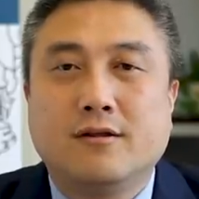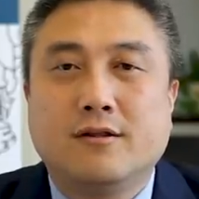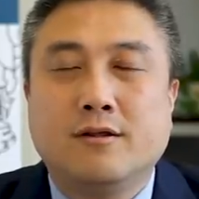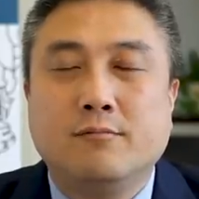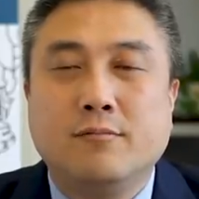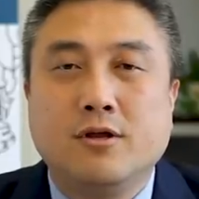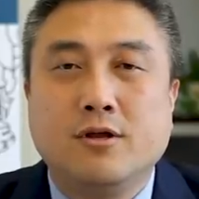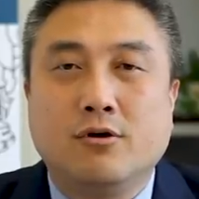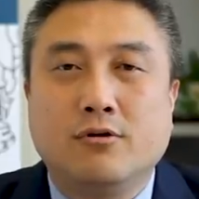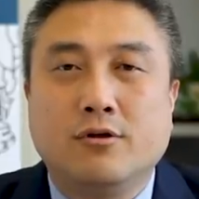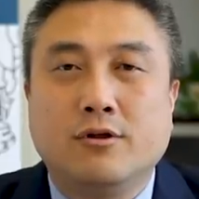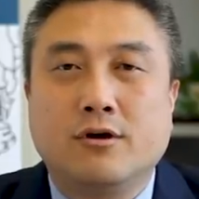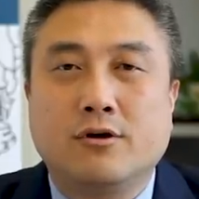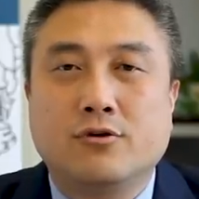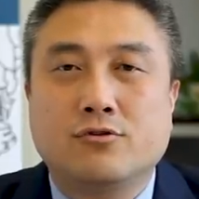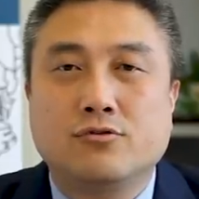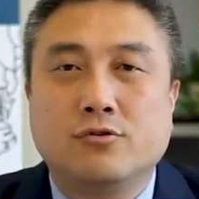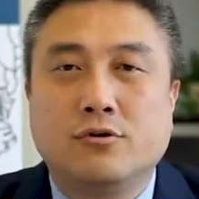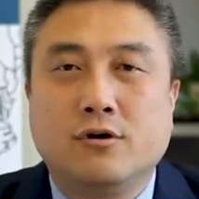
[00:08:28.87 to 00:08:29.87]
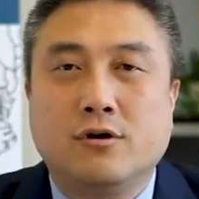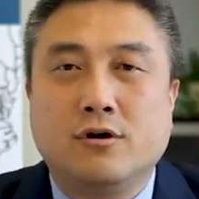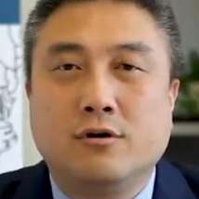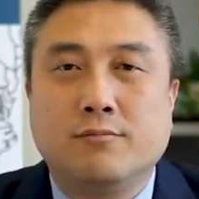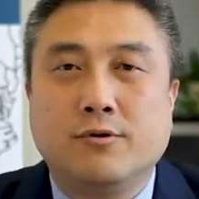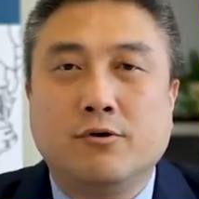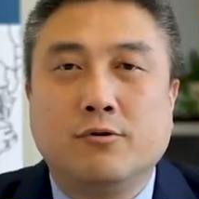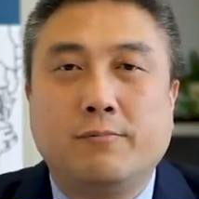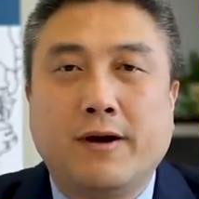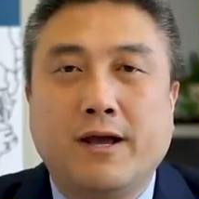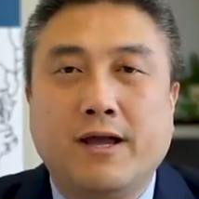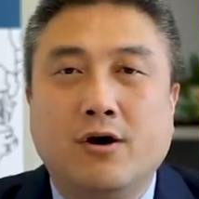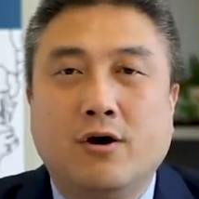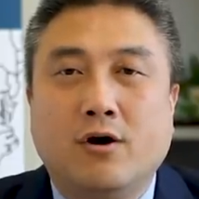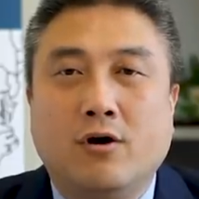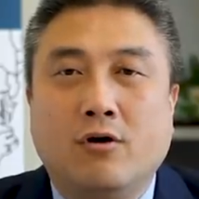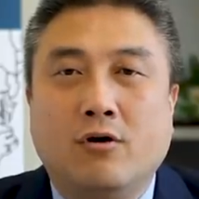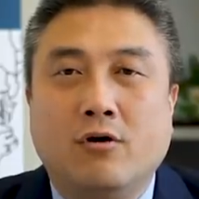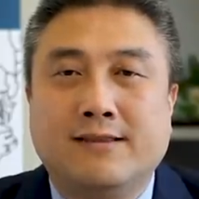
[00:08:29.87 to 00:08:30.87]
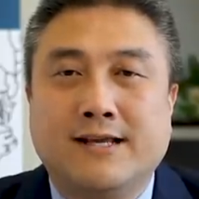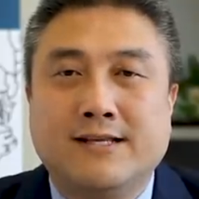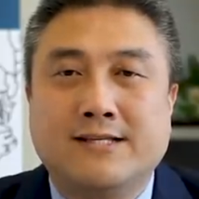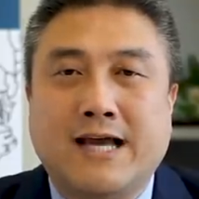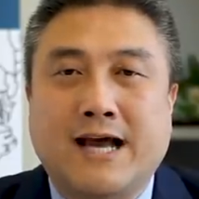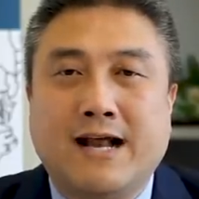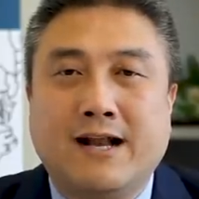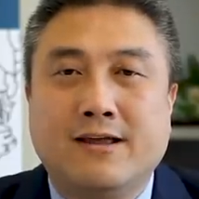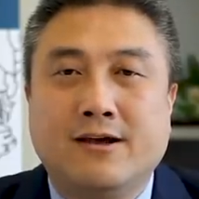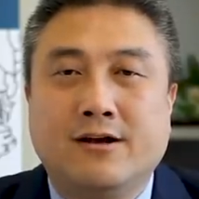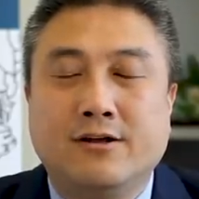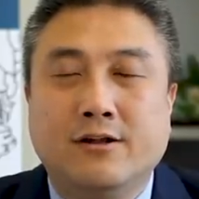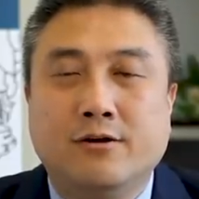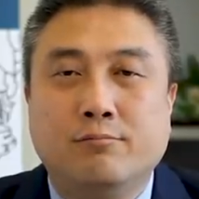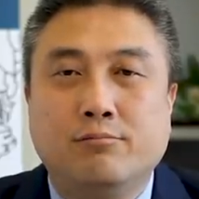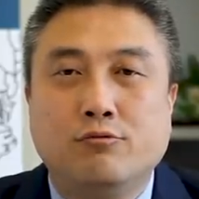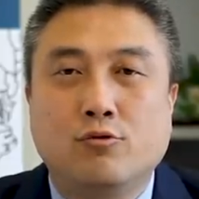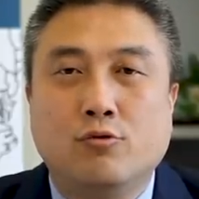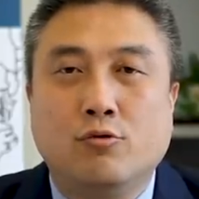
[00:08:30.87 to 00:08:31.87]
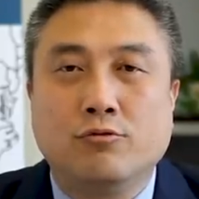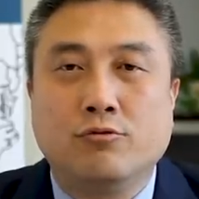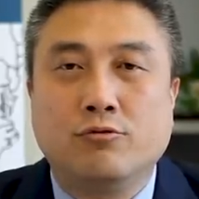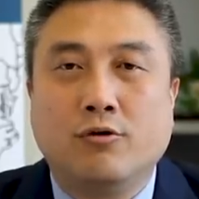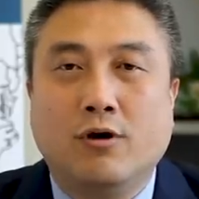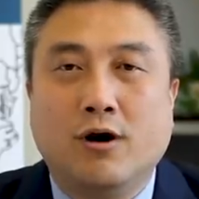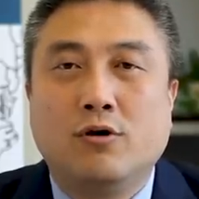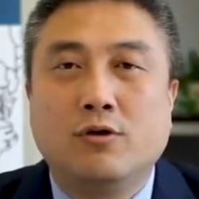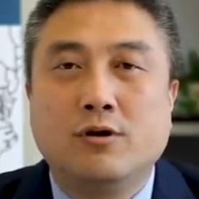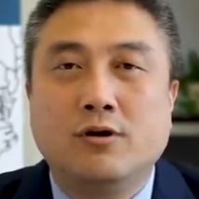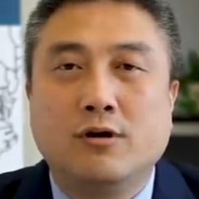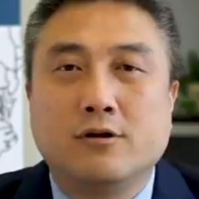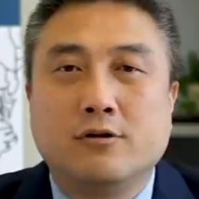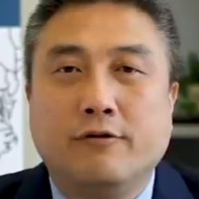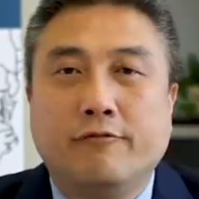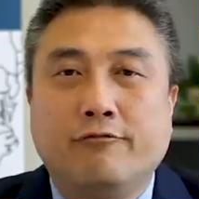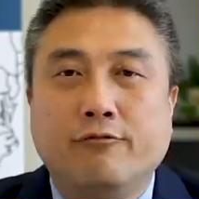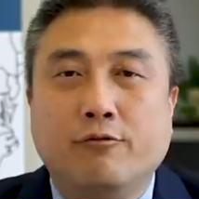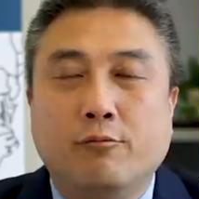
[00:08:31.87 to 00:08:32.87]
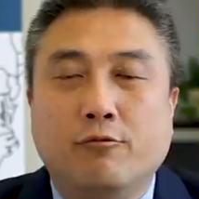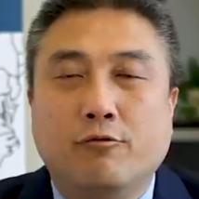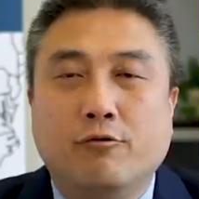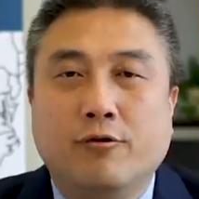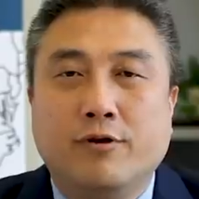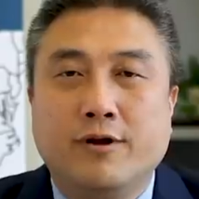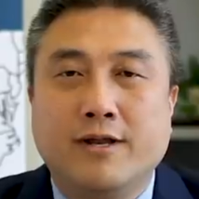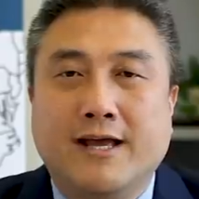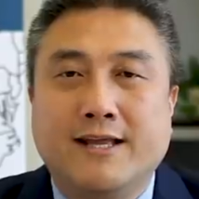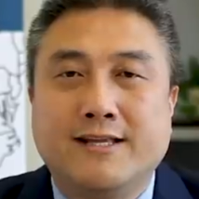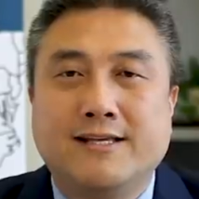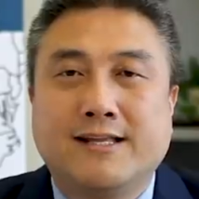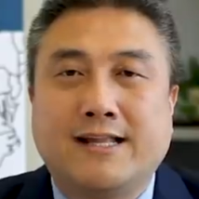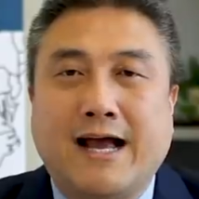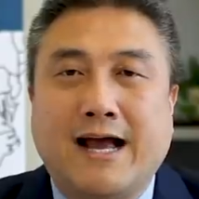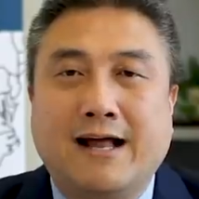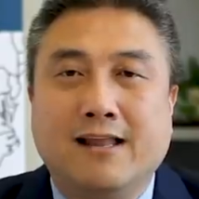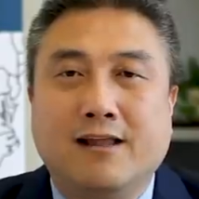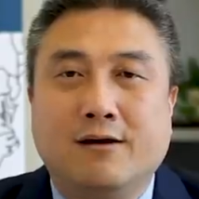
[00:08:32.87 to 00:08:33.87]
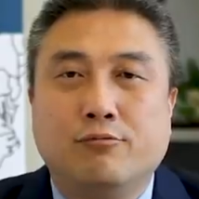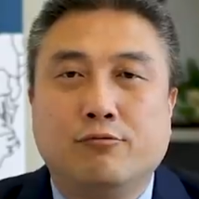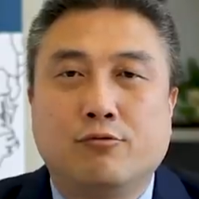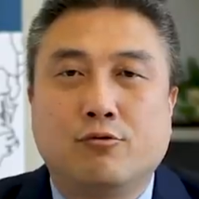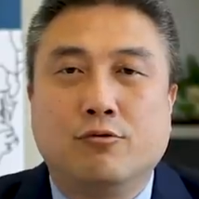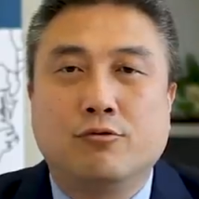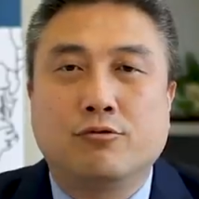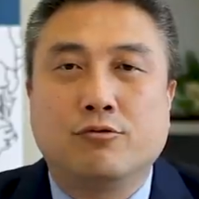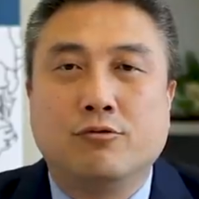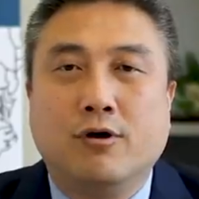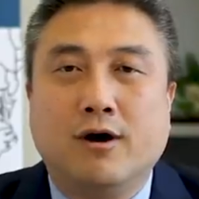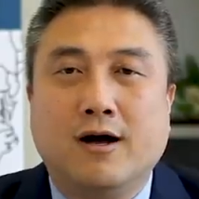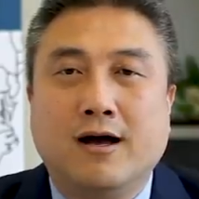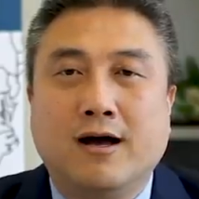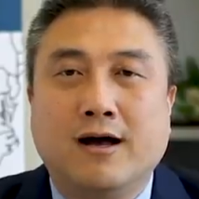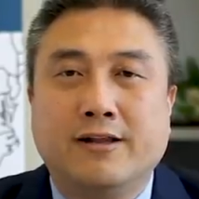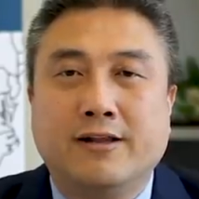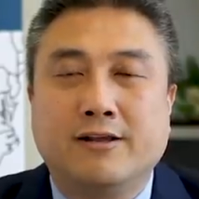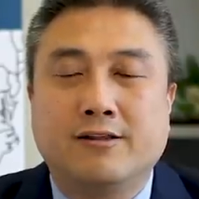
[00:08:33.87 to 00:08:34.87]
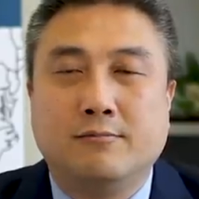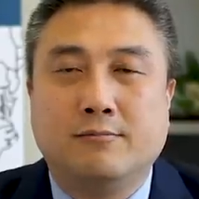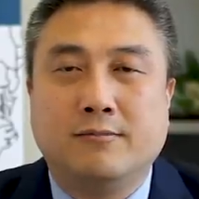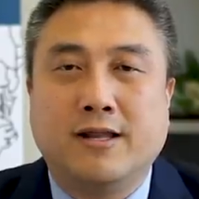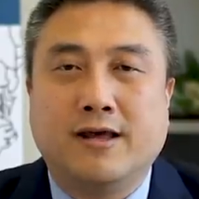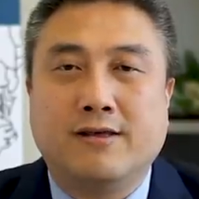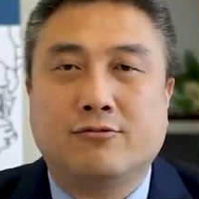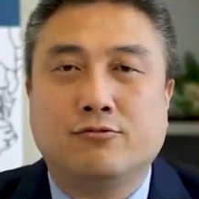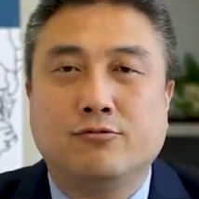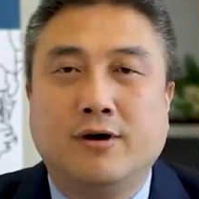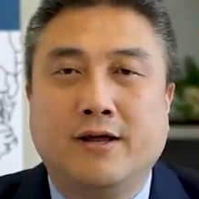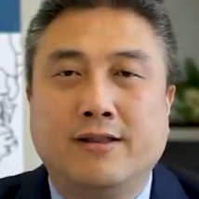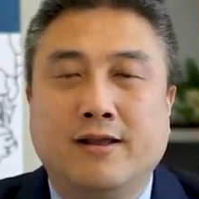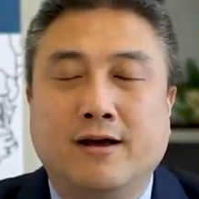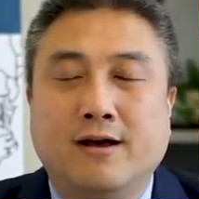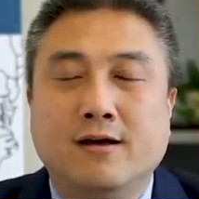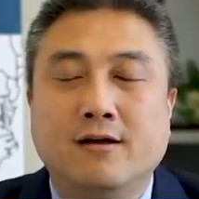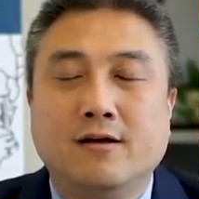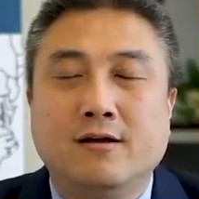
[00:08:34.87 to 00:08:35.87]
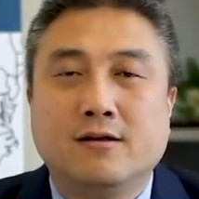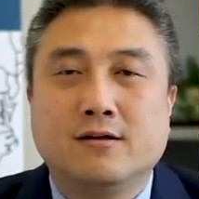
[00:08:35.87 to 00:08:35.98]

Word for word: 那么有的说，比如配偶在家里可能不工作，或者说父母年纪大了不工作那怎么来算呢？